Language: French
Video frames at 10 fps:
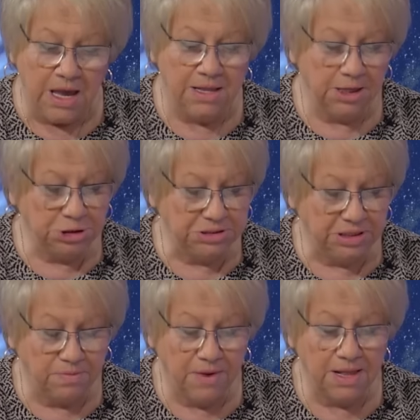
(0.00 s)

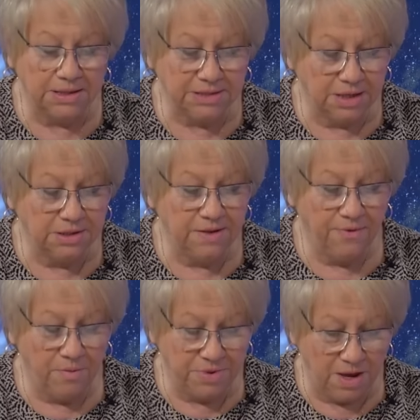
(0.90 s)
Énergétiquement, la santé
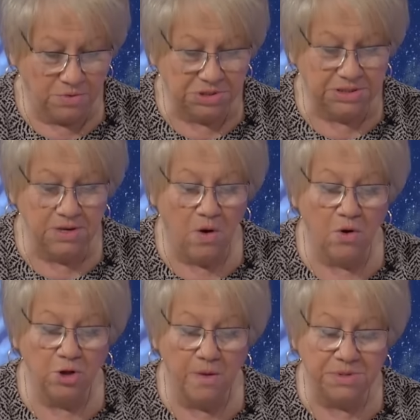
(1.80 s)
va bien aussi.
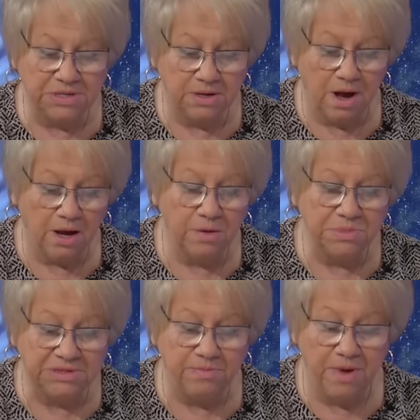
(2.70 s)
On a un petit carré, une
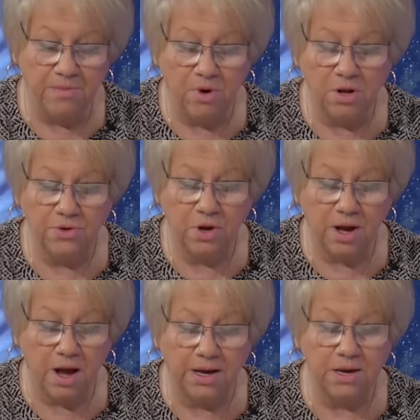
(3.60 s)
petite bémol d'un
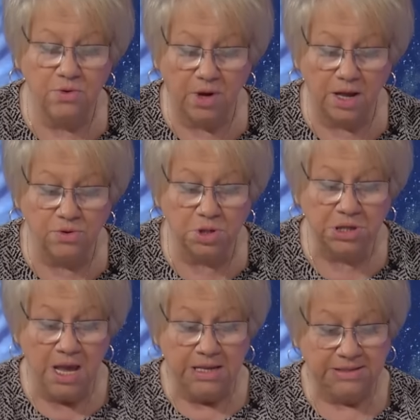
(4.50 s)
carré Uranus.
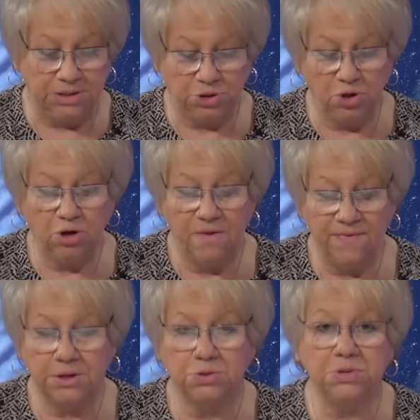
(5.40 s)
C'est sûr que le
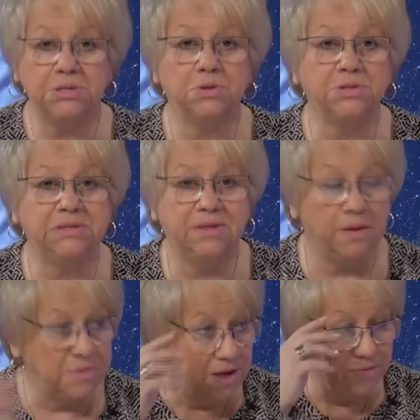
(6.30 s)
verso, c'est son
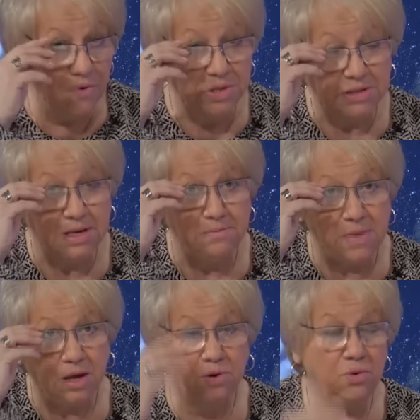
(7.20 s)
système nerveux, c'est
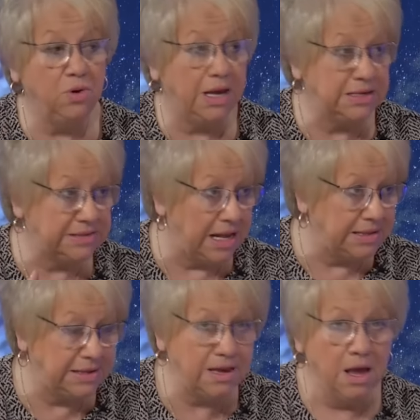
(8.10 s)
Mercure
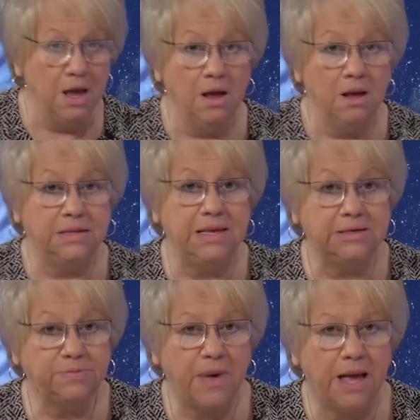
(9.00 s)
exalté des
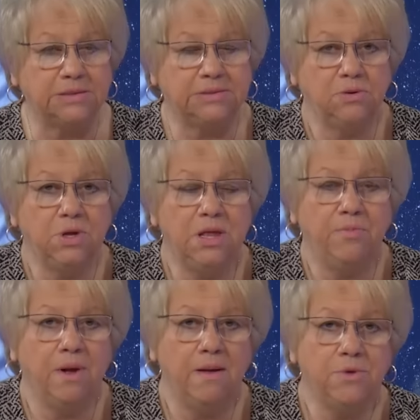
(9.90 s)
Si on a des
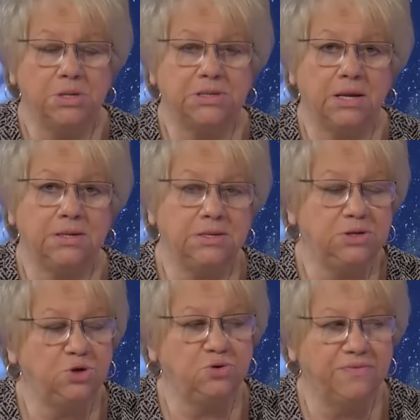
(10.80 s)
problèmes de santé,
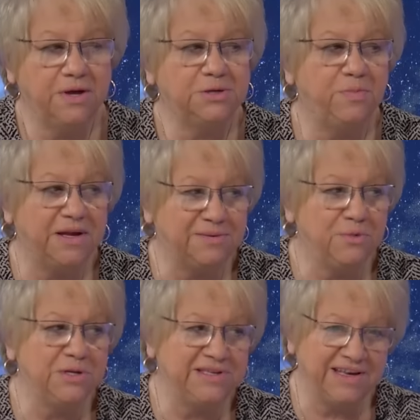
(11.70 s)
c'est souvent
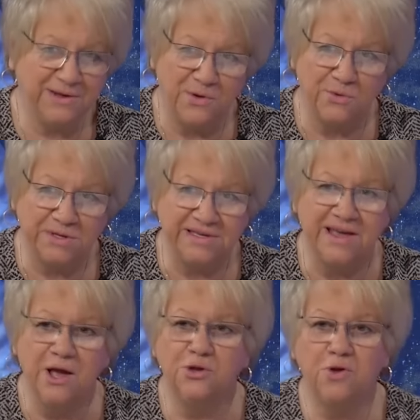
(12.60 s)
spasmodique qu'on dit.
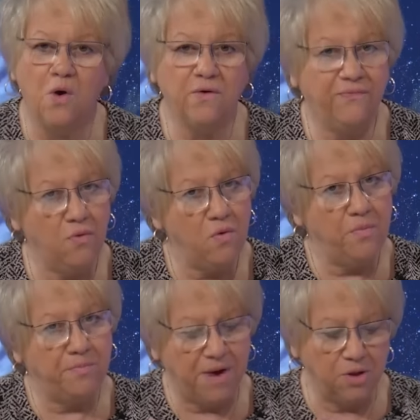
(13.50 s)
Donc, il
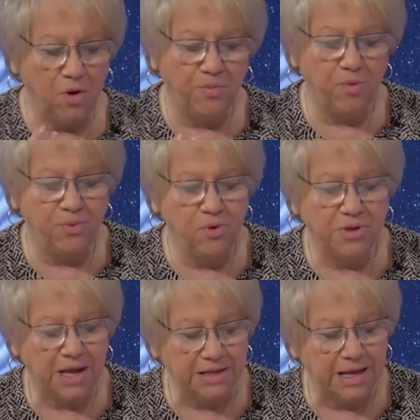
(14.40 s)
faut prendre un peu plus de
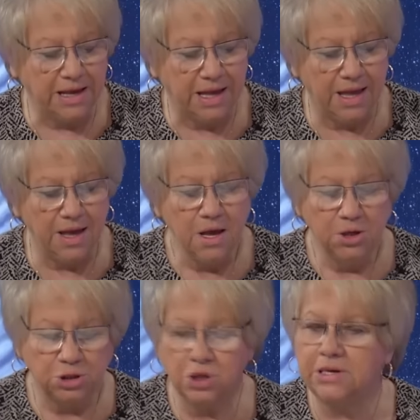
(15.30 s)
temps d'arrêt,
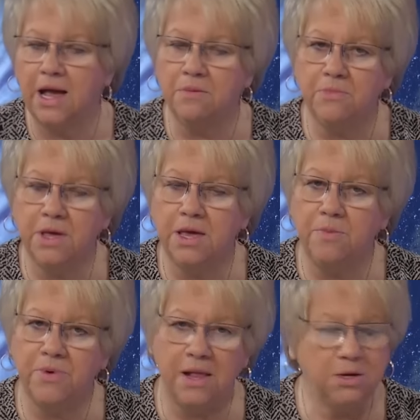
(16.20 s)
se calmer,
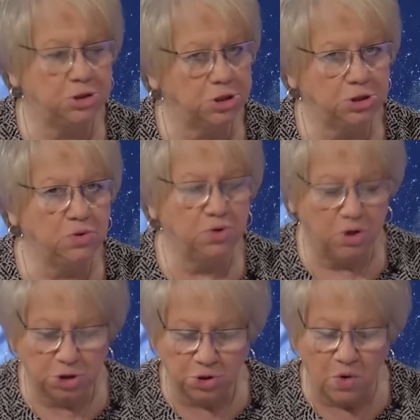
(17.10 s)
puis aller chercher
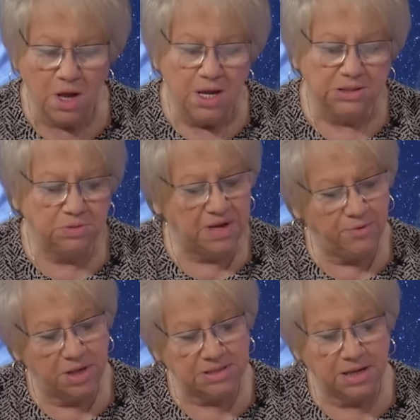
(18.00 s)
autre chose. Si vous
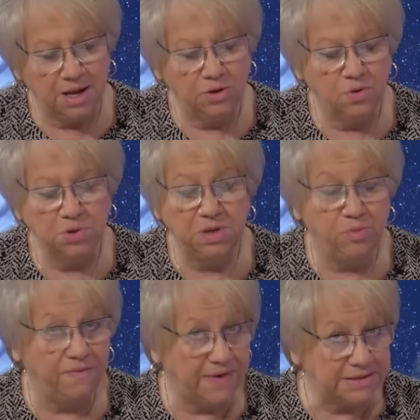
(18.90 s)
avez un ascendant d'eau, c'est
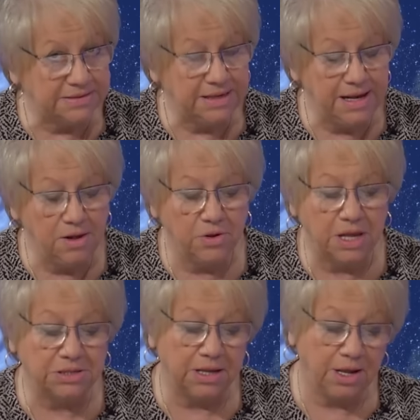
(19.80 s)
plus facile, un
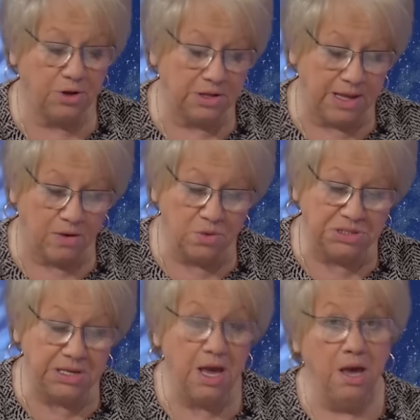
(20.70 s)
ascendant de terre
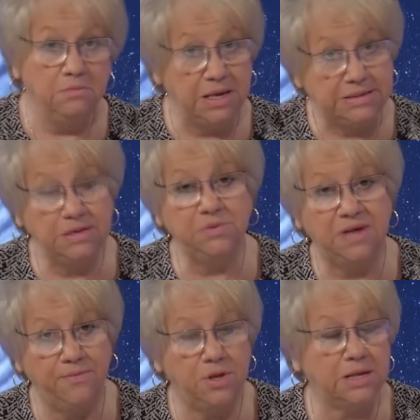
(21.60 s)
aussi, mais si vous
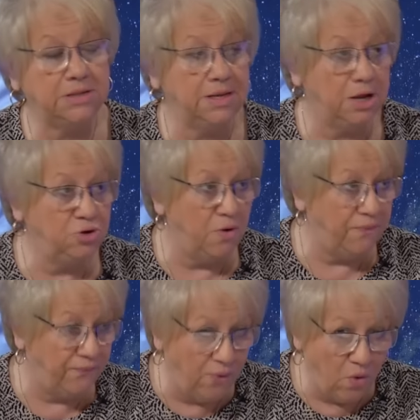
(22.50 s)
avez un ascendant de
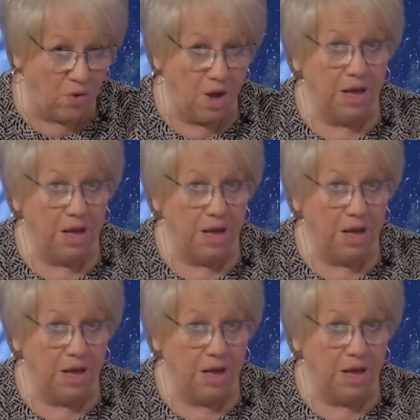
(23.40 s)
feu